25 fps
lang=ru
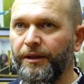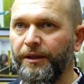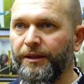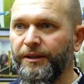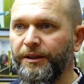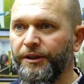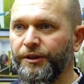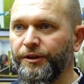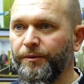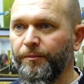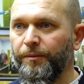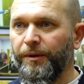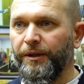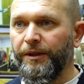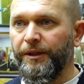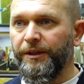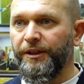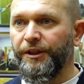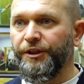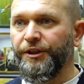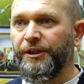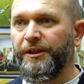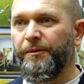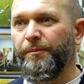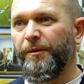это же было
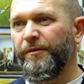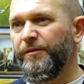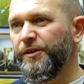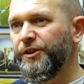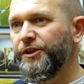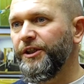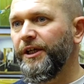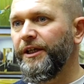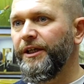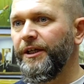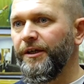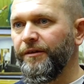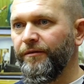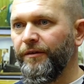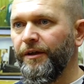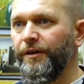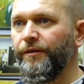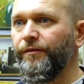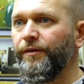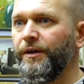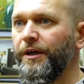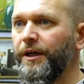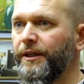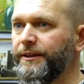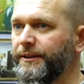даже не повышение
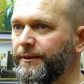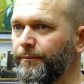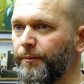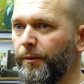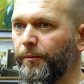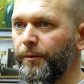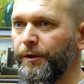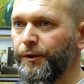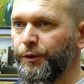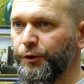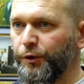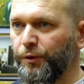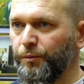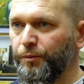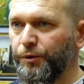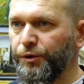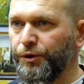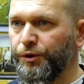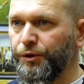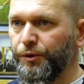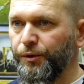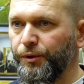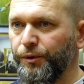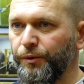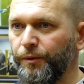квалификации по большому
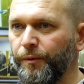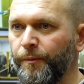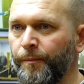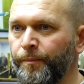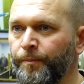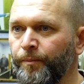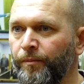счету.